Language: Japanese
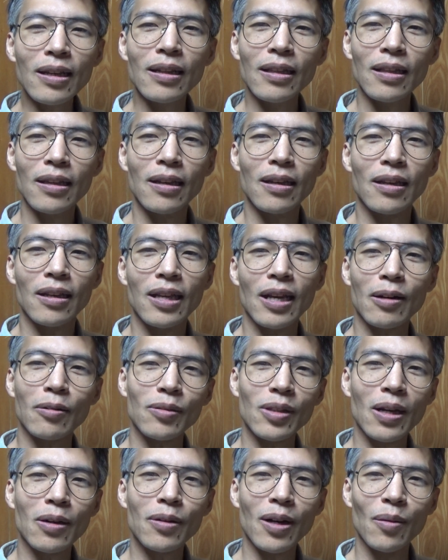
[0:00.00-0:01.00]
気に
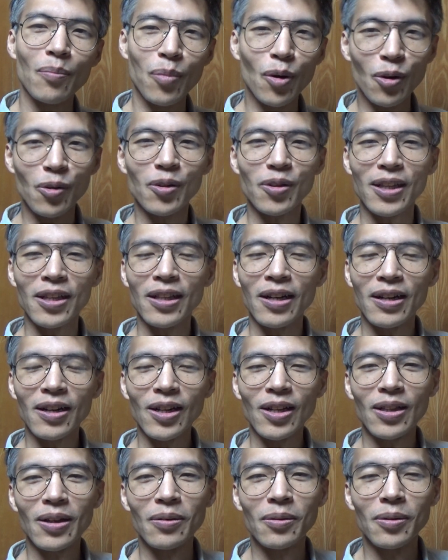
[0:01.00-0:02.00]
100体ぐらいポーンって流
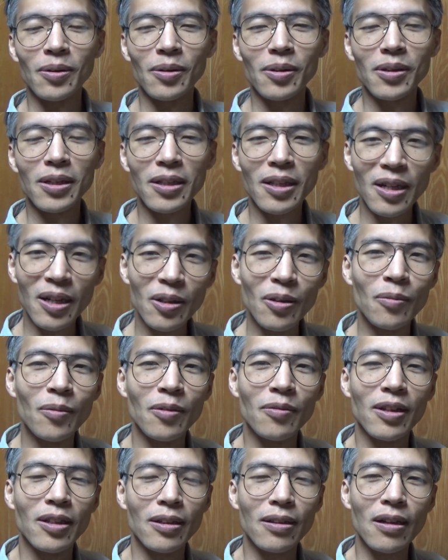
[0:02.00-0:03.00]
れてくるんじゃないと思
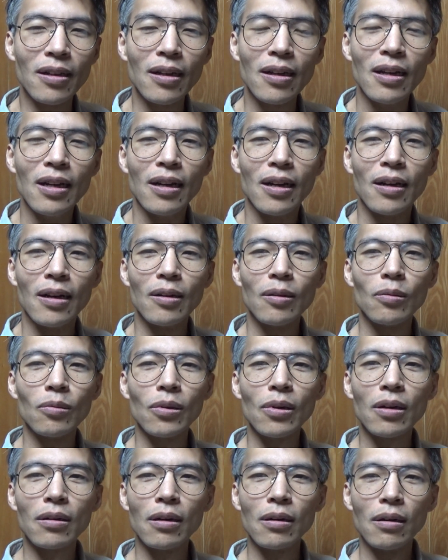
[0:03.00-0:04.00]
いますね。あの
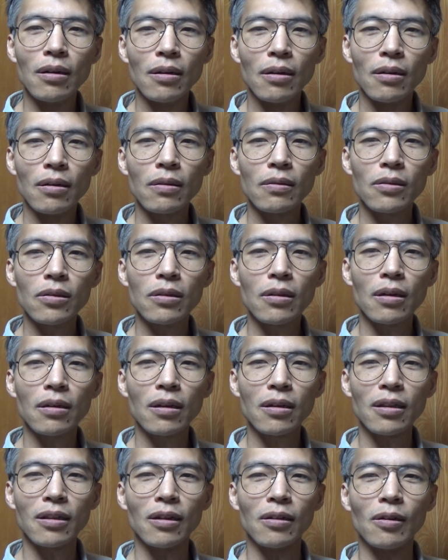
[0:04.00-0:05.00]
なんか下
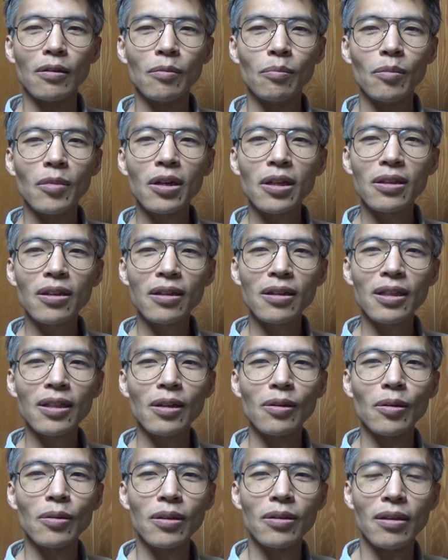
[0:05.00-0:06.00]
が来たよまた来
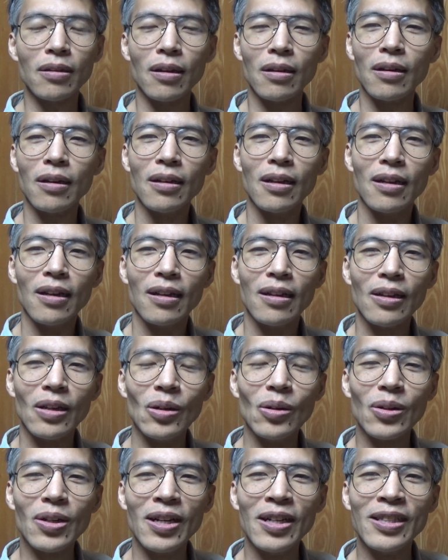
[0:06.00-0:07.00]
たよってい
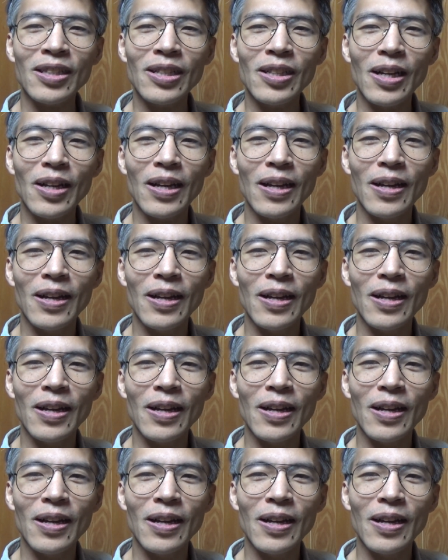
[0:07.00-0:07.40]
う感じで。